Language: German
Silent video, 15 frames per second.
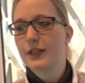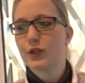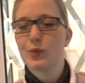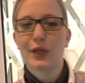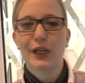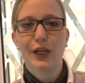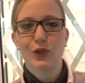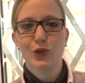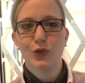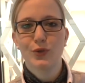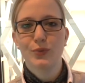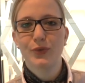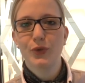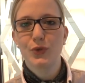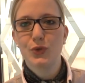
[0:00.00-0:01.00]
Also man kann schon
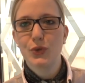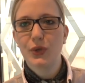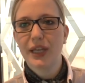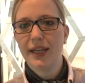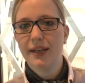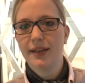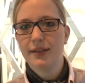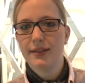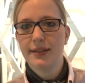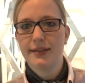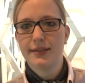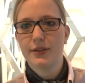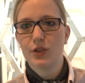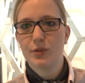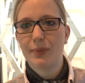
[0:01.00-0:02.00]
zum Frühstück gerne ein
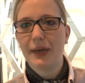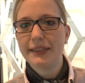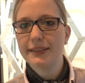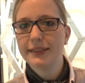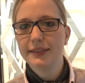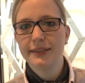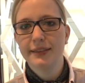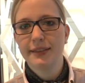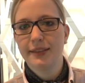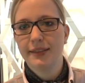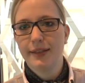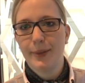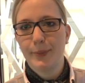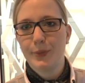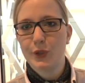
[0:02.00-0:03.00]
Gläschen Champagner
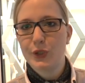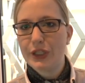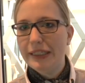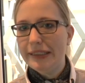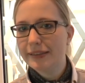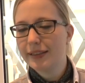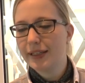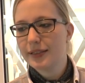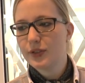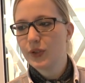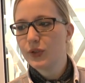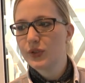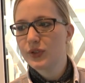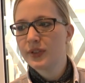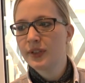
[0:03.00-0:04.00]
mhm. bestellen.
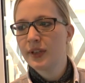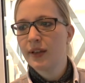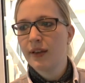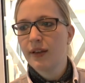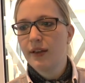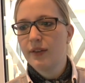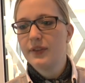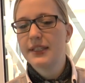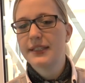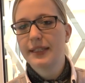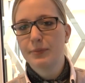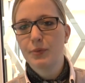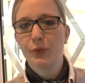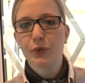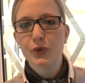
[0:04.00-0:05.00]
Ansonsten, ja. wie
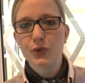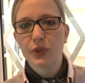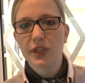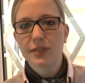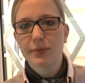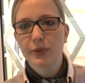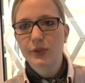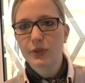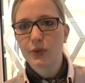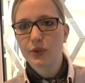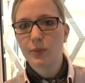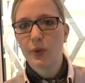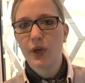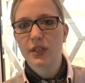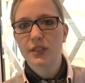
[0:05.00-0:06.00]
gesagt, mit Frühstück geht es bei uns
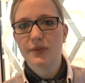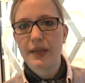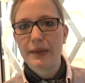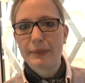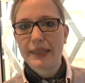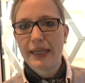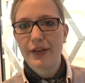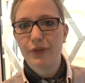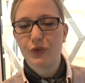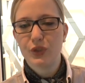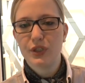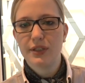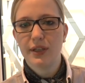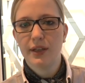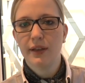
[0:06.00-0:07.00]
los morgens. Wir haben kleine
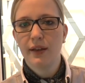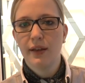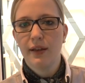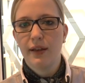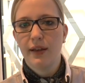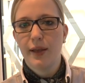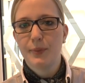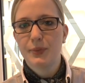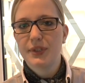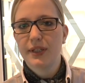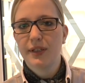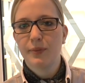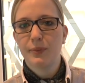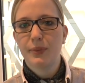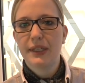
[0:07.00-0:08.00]
verschiedene
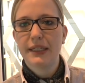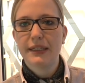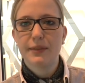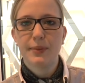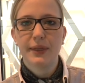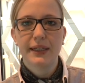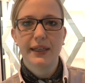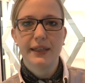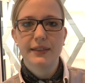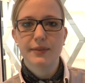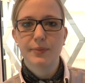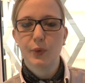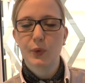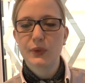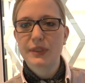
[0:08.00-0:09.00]
Häppchen, belegte Baguettes.
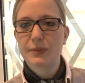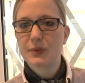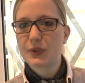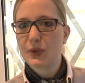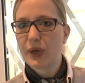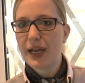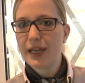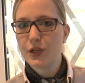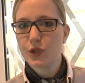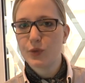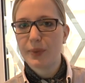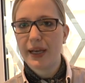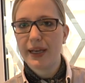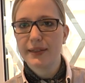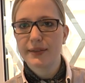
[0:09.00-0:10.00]
Bei uns gibt es auch
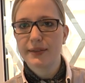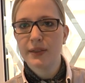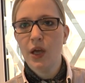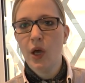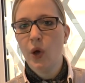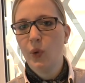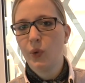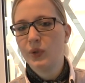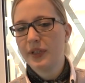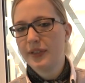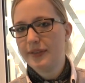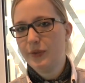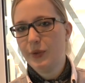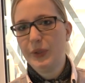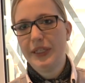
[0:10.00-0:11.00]
Eierspeisen mhm. und
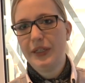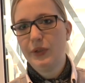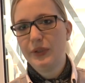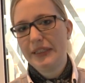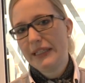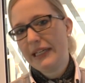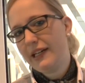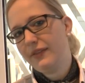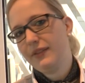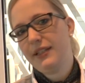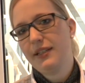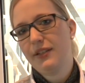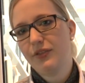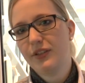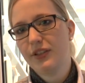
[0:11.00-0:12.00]
natürlich auch der Kaviar
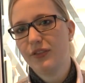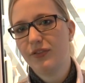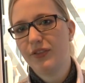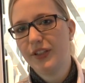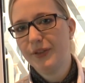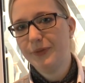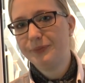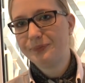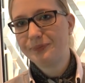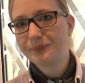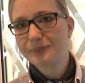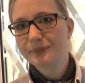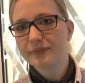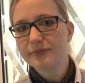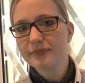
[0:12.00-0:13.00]
darf nicht fehlen.
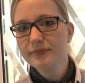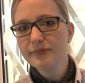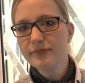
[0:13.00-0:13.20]
Aha.